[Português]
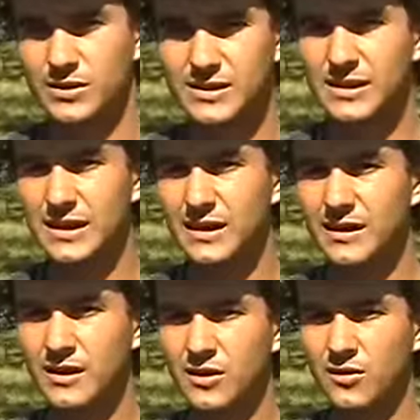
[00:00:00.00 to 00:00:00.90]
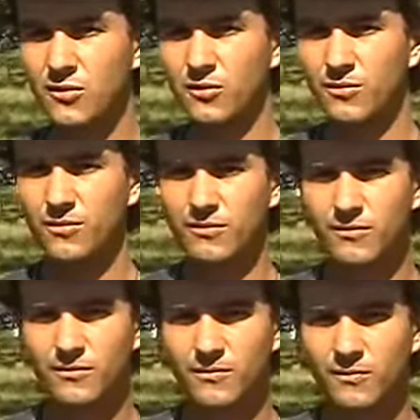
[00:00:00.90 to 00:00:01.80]
Pode ser
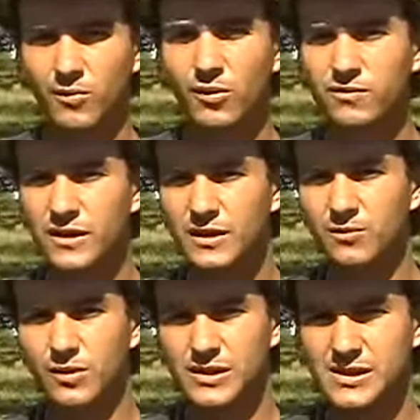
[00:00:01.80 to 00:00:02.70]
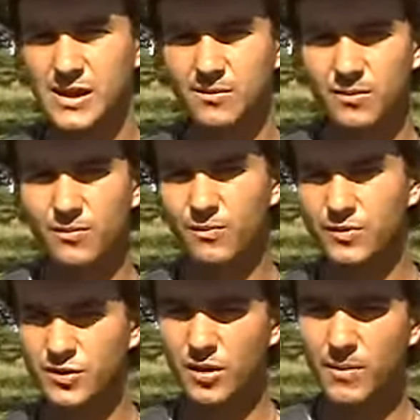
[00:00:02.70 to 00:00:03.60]
um bovino, por exemplo,
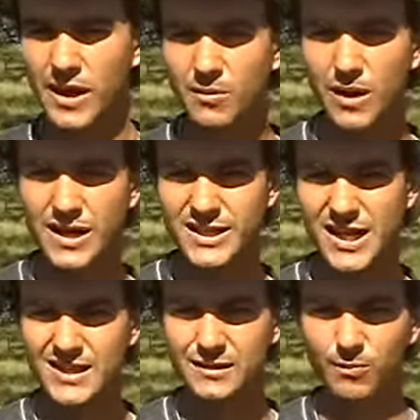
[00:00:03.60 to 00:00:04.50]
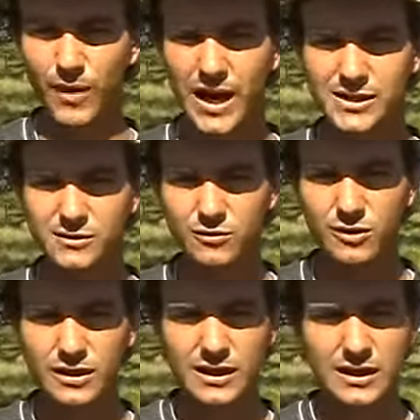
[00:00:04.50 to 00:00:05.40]
só para rebaixar esse pasto,
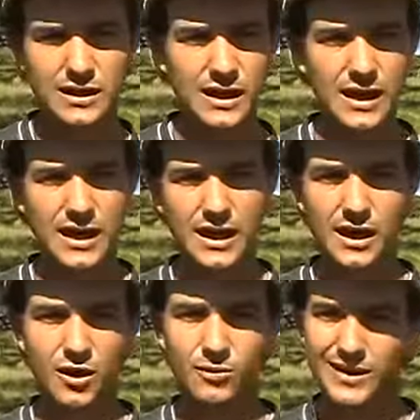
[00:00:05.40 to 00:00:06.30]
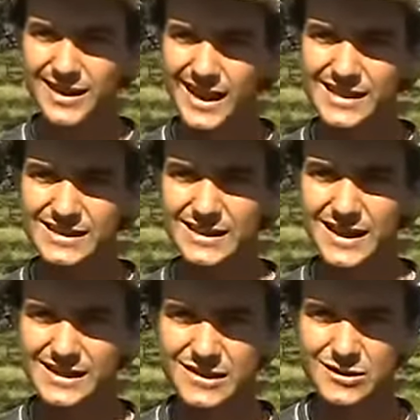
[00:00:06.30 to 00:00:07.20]
é, aumentar a
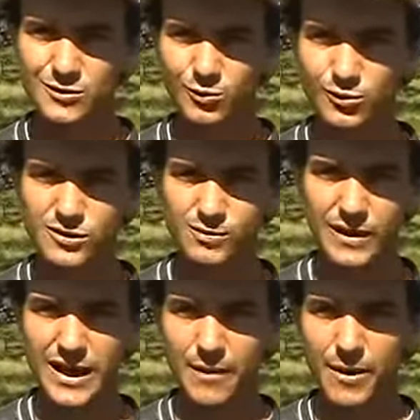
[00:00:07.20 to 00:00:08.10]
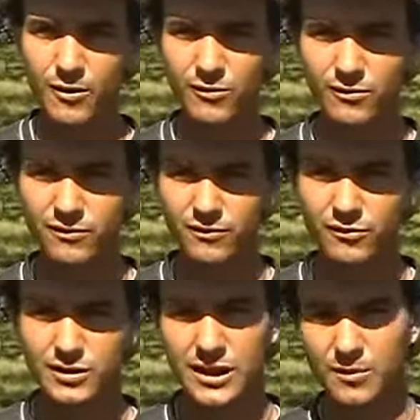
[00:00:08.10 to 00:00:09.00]
incidência de luz para acabar com o
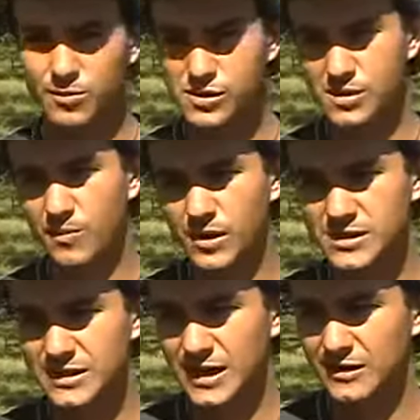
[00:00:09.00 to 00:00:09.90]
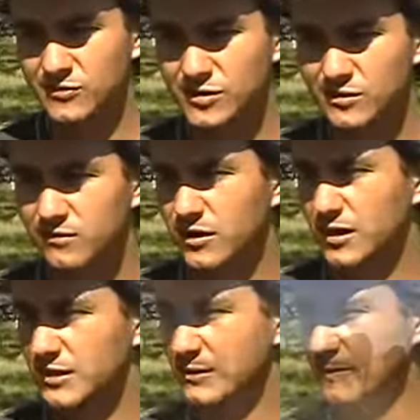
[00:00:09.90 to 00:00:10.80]
fungo e depois ele pode entrar com as
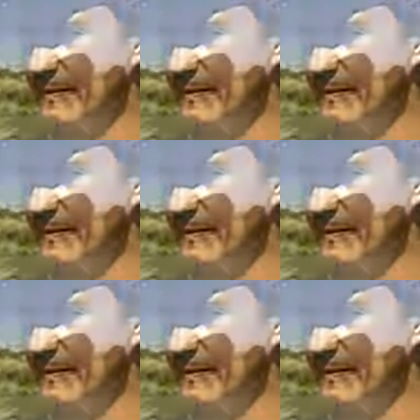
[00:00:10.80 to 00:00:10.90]
ovelhas.